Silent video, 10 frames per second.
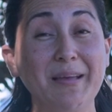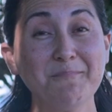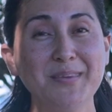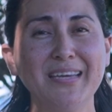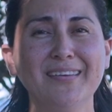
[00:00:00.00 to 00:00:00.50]

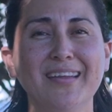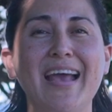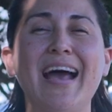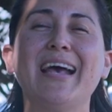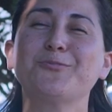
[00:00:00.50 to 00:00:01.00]
también
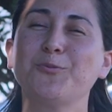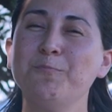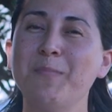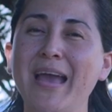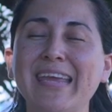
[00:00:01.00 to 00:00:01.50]
a su
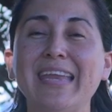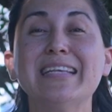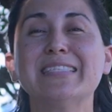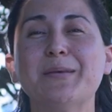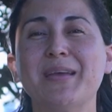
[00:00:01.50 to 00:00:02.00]
imagen
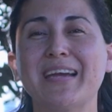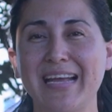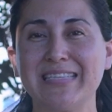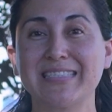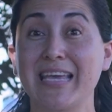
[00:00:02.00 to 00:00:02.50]
y
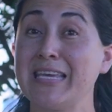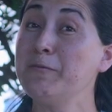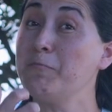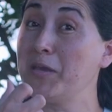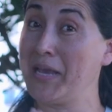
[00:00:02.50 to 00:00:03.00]
semejanza
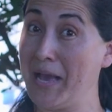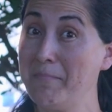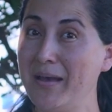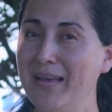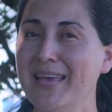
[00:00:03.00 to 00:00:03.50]
y me
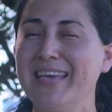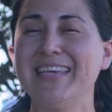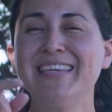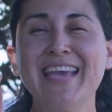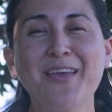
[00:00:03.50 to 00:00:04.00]
ama
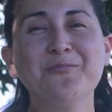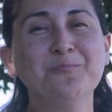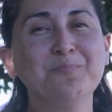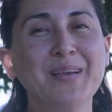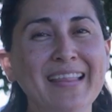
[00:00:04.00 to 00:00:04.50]
y hay
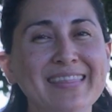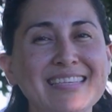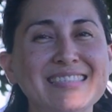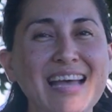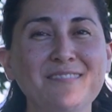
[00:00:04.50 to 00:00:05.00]
un plan
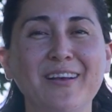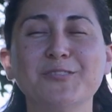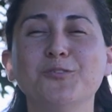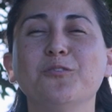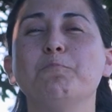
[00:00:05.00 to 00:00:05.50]
de
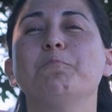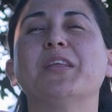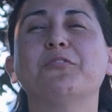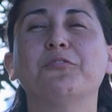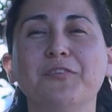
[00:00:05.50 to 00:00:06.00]
salvación
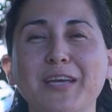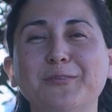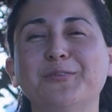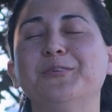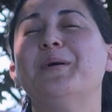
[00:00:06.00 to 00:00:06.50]

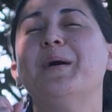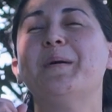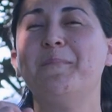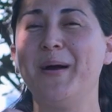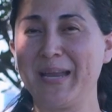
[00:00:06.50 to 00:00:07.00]
perfecto
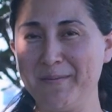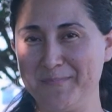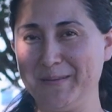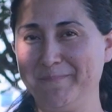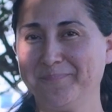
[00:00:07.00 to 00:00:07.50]
para
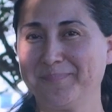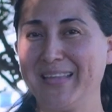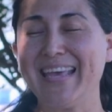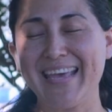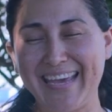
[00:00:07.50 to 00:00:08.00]
mí.
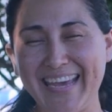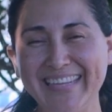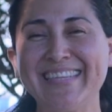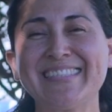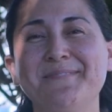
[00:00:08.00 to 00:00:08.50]

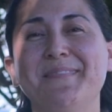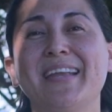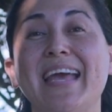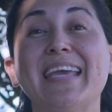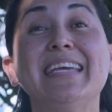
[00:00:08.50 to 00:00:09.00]
Esta
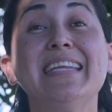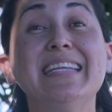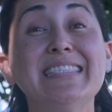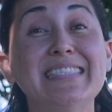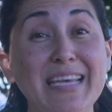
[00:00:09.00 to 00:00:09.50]
semana
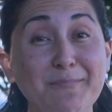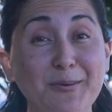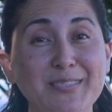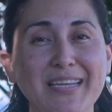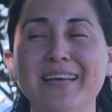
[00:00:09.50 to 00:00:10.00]

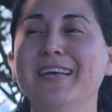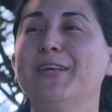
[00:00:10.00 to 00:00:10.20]
iniciémosla